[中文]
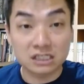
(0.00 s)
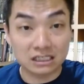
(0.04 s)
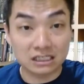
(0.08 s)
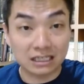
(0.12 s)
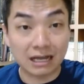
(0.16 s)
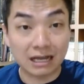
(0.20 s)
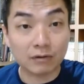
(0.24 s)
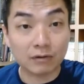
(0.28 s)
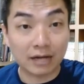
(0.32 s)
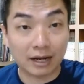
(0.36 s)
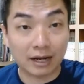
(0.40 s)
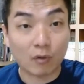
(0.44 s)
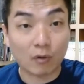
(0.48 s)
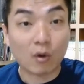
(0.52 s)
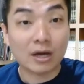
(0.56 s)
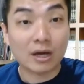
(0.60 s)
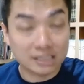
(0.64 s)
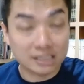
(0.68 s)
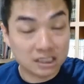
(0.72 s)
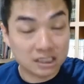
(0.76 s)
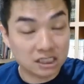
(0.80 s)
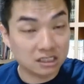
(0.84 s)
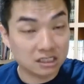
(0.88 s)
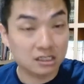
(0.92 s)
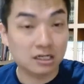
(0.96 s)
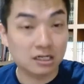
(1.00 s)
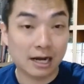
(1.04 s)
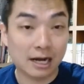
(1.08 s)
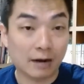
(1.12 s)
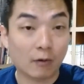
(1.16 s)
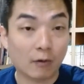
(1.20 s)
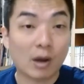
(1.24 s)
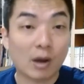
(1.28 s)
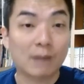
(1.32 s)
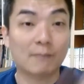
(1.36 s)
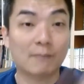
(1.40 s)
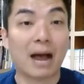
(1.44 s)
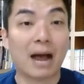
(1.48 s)
起到两块七、
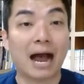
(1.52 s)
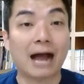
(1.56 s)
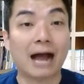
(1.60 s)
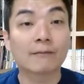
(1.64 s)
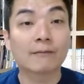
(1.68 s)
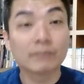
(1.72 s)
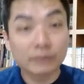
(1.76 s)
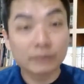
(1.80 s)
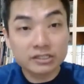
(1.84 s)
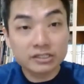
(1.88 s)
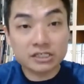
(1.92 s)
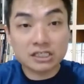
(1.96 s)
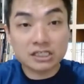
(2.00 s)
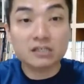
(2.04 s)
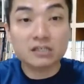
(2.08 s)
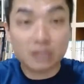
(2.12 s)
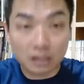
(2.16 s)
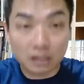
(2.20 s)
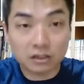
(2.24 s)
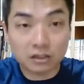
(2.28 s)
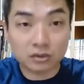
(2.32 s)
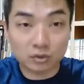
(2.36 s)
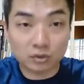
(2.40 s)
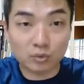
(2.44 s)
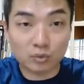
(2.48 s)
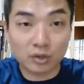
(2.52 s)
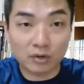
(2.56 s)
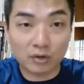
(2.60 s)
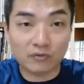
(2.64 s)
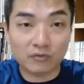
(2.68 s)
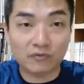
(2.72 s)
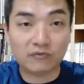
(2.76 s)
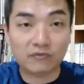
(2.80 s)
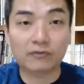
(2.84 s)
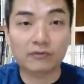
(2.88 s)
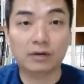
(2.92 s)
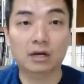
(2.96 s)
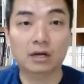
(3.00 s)
两块八，记得的都
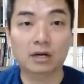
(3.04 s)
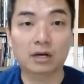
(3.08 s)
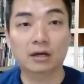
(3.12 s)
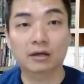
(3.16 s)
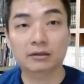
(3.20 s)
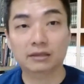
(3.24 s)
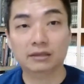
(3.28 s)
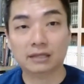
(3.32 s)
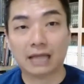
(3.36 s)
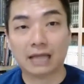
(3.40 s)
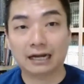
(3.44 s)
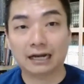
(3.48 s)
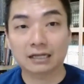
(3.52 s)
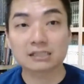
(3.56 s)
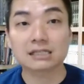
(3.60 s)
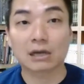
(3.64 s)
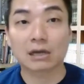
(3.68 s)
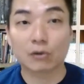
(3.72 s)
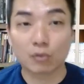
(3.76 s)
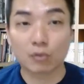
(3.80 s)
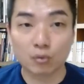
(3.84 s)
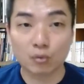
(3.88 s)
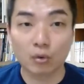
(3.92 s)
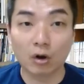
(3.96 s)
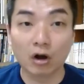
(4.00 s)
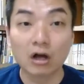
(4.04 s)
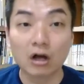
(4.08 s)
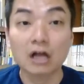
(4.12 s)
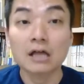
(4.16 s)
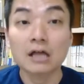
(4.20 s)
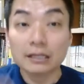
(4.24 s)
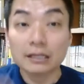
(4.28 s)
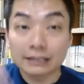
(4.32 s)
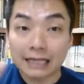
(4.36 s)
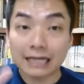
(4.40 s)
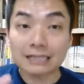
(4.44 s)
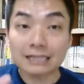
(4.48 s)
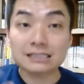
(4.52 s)
有呃打个招呼哦。
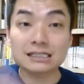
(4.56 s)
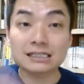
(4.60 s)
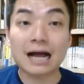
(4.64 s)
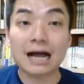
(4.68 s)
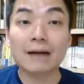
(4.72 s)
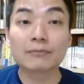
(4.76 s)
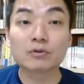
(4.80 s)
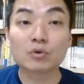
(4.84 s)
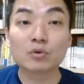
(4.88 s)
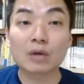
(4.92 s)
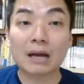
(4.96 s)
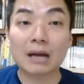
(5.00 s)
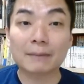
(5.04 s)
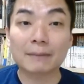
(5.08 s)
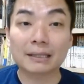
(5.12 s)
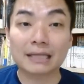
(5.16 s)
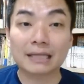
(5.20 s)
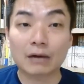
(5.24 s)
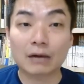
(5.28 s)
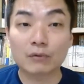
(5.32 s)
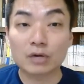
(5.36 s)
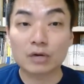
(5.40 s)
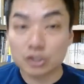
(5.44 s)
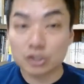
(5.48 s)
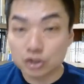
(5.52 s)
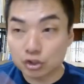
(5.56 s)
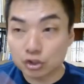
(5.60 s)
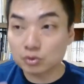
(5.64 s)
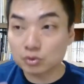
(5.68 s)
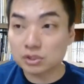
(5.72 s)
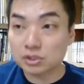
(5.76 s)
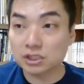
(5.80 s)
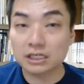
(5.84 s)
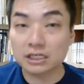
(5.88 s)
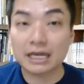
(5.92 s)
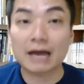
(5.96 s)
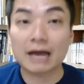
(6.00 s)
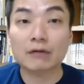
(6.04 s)
当时阿杜拉巴达维就
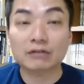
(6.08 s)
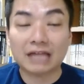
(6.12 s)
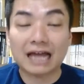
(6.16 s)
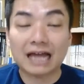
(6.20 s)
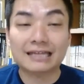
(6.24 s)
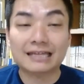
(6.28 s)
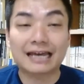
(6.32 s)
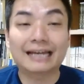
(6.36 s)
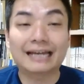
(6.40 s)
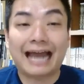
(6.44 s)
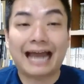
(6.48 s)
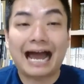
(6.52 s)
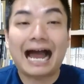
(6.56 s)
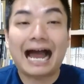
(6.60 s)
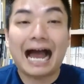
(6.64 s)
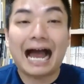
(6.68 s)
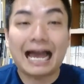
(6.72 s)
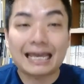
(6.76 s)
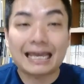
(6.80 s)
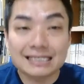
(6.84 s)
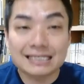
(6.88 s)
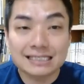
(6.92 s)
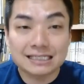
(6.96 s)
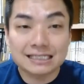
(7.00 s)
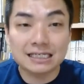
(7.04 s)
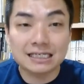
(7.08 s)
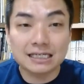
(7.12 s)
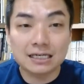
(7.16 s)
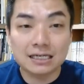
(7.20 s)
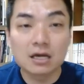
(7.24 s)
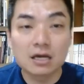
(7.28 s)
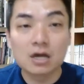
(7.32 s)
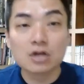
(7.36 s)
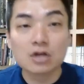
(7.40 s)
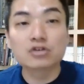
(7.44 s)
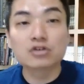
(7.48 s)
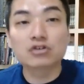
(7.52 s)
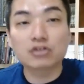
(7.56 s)
是要大家拿
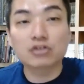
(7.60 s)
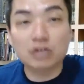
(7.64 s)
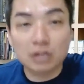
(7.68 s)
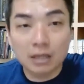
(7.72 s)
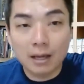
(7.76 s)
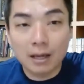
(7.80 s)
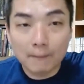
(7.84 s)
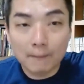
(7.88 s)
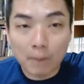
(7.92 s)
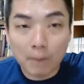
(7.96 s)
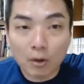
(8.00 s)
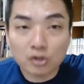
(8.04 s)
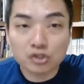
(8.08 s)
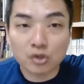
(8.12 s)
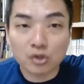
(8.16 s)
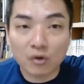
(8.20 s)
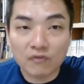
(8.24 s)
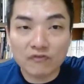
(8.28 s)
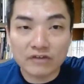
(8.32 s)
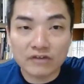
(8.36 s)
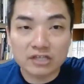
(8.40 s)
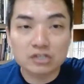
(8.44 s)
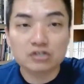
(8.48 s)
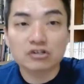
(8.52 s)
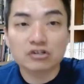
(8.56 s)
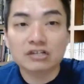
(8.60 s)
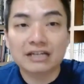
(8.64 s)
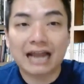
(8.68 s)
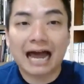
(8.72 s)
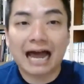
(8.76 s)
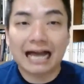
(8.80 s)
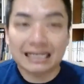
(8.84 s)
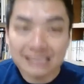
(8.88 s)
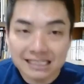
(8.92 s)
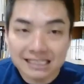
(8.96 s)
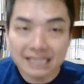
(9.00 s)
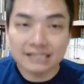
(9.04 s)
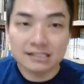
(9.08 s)
IC 去 Post Office 去
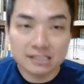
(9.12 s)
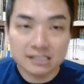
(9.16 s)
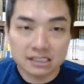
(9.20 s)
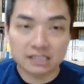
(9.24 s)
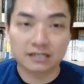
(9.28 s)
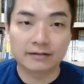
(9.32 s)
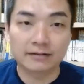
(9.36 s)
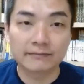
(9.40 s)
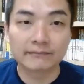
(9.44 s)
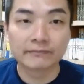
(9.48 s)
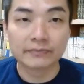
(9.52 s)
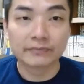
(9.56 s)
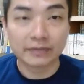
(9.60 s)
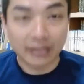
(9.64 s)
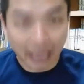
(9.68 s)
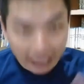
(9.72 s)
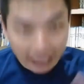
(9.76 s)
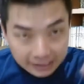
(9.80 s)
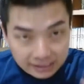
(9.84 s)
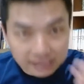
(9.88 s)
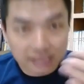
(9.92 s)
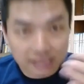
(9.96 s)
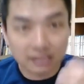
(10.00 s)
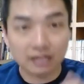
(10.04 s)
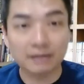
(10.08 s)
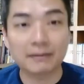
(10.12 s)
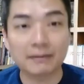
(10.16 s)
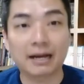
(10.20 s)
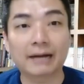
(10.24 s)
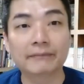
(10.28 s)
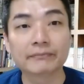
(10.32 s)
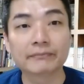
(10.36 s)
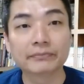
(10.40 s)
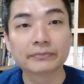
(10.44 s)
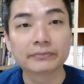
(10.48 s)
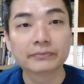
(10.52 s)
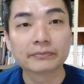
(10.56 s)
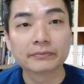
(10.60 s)
拿现金，还记得吗？